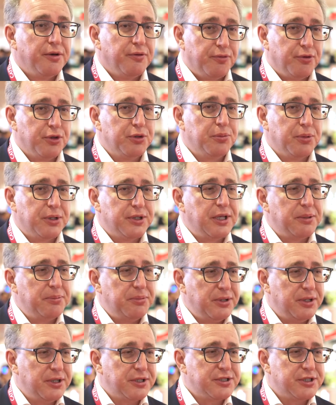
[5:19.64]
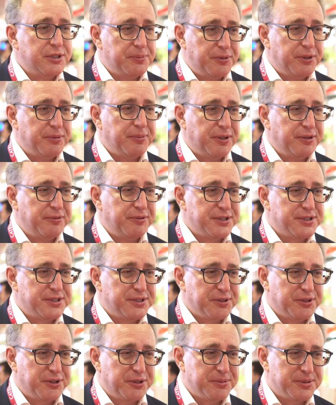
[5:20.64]
Вот мы добились, теперь мы
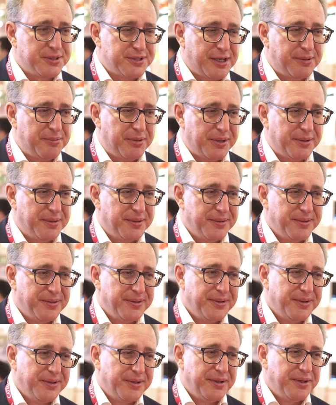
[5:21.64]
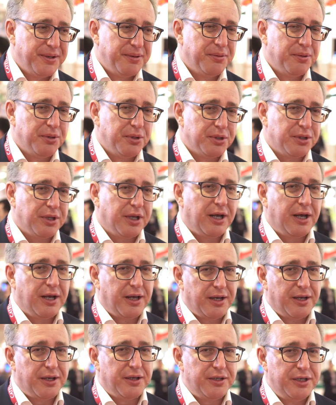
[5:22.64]
инвестируем сами. Вот.
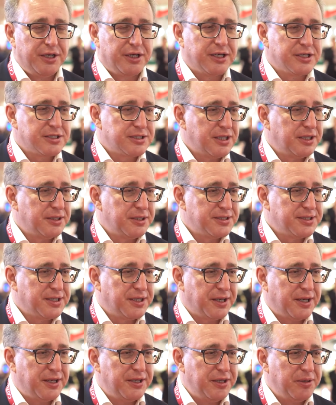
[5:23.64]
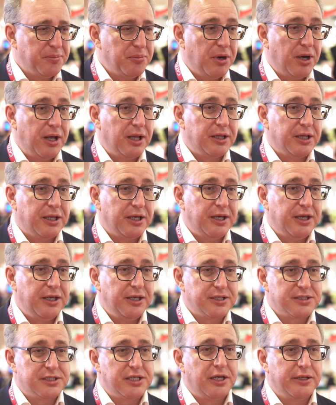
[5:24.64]
А их осталось крайне мало. И
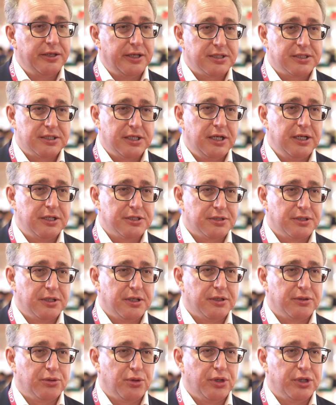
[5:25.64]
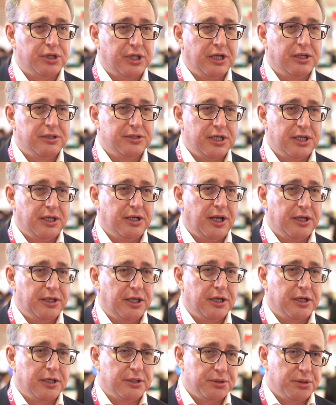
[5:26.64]
если они остались, то, то это те
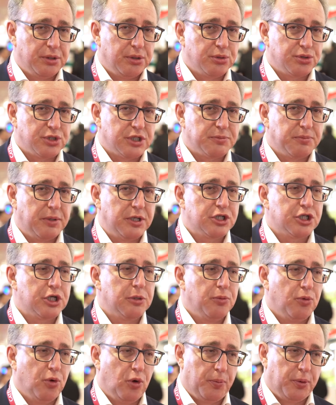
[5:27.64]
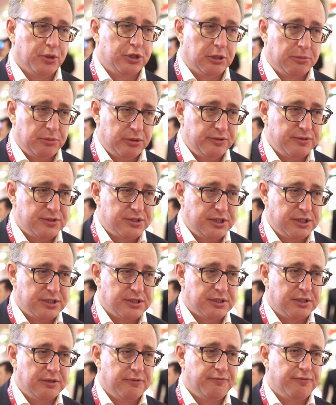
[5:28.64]
игроки, которые уже с большим опытом
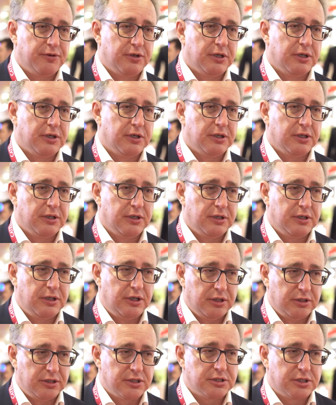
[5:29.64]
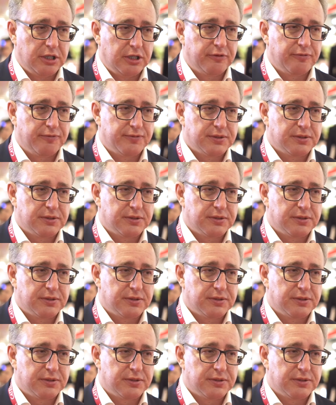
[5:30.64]
инвестиций в э, real estate